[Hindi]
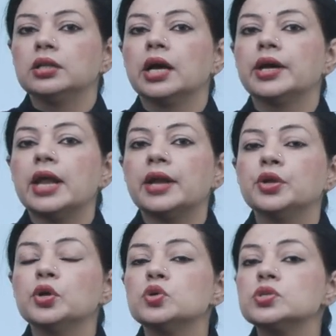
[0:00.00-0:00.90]
द
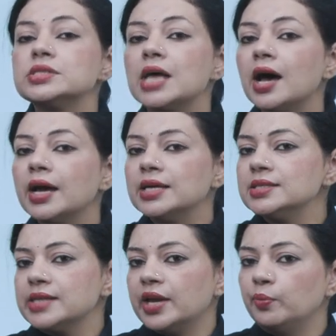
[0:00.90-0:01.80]
ग्रैंड्योर
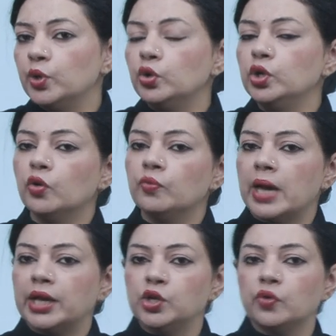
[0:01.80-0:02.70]
साइज एंड ब्यूटी ऑफ
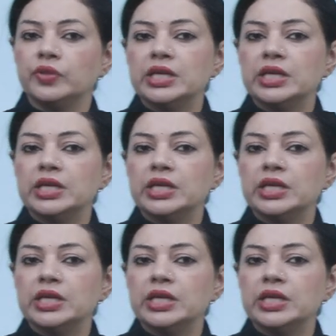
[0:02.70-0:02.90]
मैनी ऑफ